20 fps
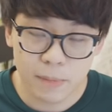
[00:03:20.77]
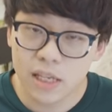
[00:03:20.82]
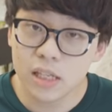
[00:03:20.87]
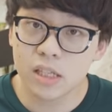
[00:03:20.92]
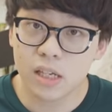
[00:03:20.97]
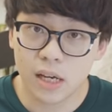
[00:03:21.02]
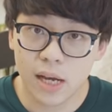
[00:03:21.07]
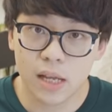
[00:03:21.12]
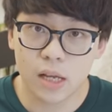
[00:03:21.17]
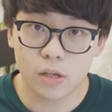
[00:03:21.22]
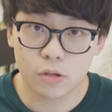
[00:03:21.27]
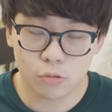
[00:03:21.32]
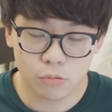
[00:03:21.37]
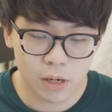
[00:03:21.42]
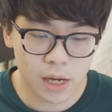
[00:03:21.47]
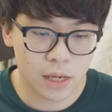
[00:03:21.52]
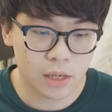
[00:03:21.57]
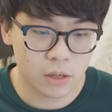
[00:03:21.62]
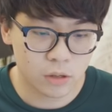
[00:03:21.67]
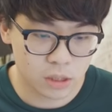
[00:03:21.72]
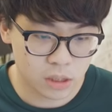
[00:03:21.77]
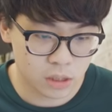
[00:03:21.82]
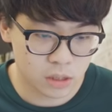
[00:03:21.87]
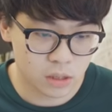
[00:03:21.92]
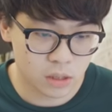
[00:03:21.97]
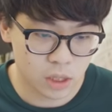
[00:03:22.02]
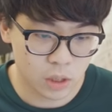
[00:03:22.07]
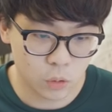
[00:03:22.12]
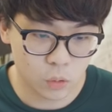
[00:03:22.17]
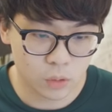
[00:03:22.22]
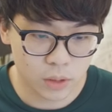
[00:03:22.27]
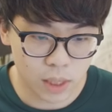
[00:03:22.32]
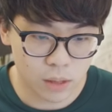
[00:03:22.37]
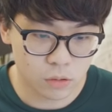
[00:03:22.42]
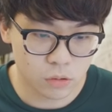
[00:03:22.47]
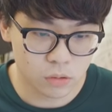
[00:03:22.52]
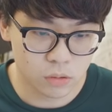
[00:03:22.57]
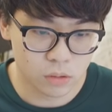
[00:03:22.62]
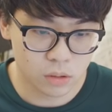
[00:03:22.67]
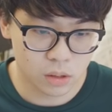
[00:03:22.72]
明显看得出来是很多道
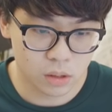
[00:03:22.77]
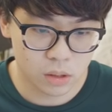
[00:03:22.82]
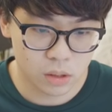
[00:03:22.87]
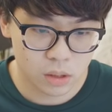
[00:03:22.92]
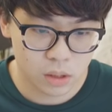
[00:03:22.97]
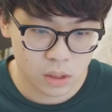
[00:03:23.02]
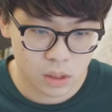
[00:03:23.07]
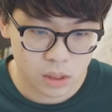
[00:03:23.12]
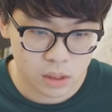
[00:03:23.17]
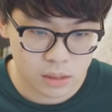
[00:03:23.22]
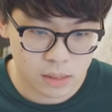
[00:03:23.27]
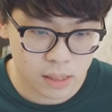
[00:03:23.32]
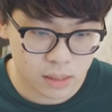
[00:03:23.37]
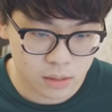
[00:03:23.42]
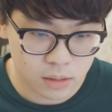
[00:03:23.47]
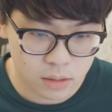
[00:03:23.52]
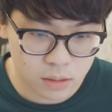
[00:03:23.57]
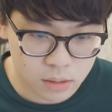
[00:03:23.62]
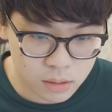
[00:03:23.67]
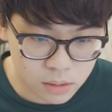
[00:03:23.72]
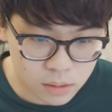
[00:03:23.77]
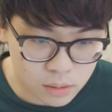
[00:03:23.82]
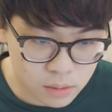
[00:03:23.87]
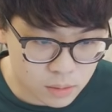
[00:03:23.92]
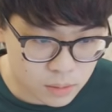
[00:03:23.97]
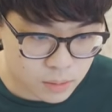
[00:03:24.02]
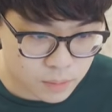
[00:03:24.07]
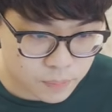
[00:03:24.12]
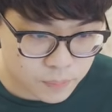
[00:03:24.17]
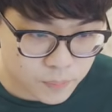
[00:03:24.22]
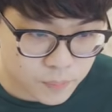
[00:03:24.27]
具的，像是